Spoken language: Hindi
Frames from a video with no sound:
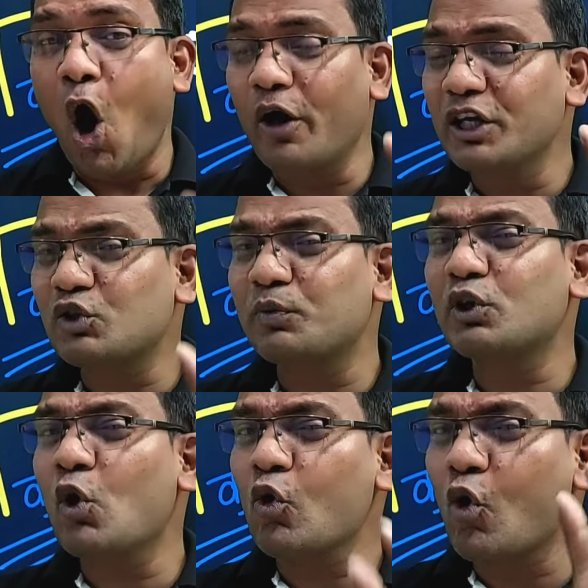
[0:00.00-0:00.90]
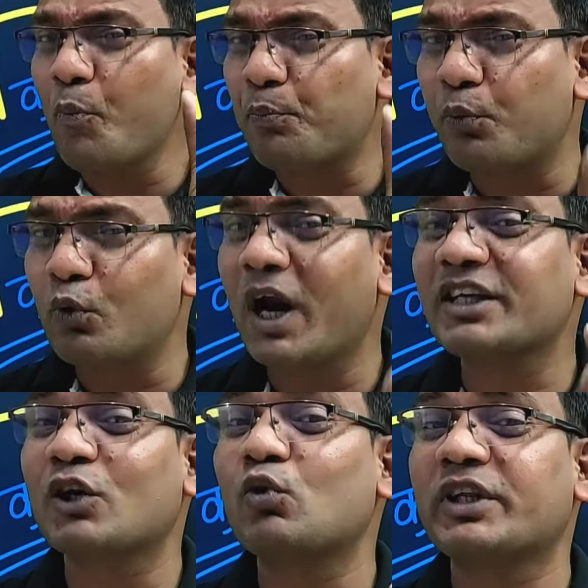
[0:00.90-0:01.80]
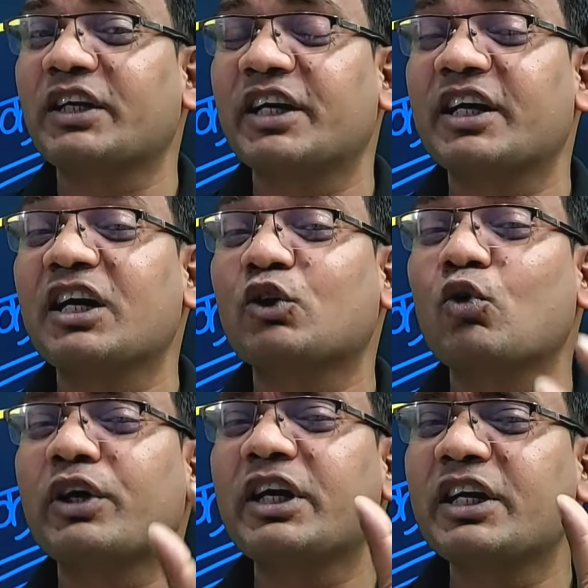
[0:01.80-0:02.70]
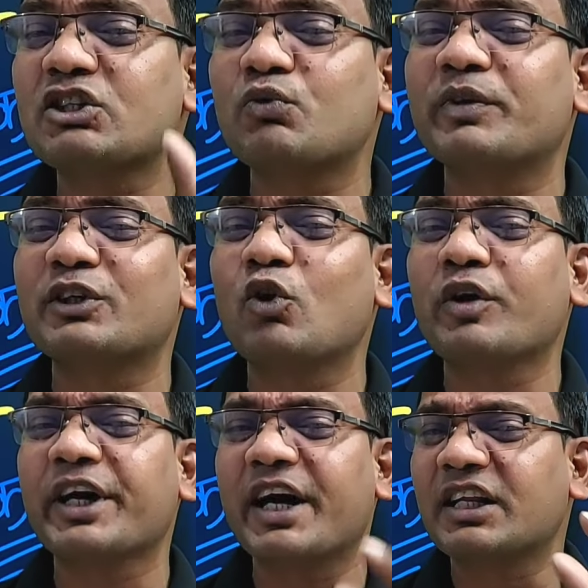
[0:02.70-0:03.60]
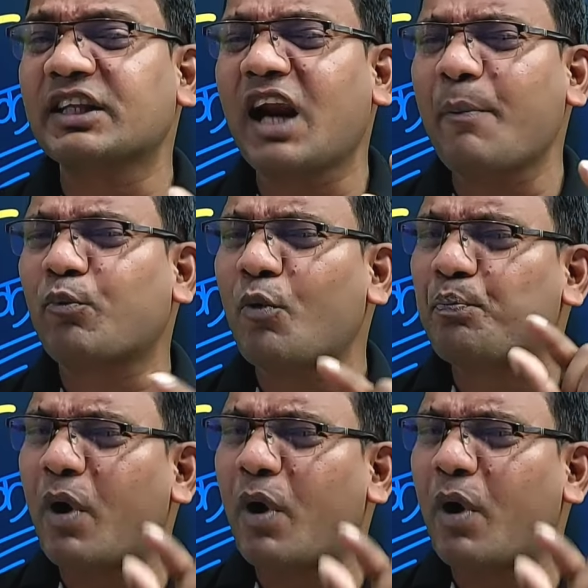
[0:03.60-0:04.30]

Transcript: और इस वीडियो को पूरा जरूर देखिएगा क्योंकि इस वीडियो के अंदर आपको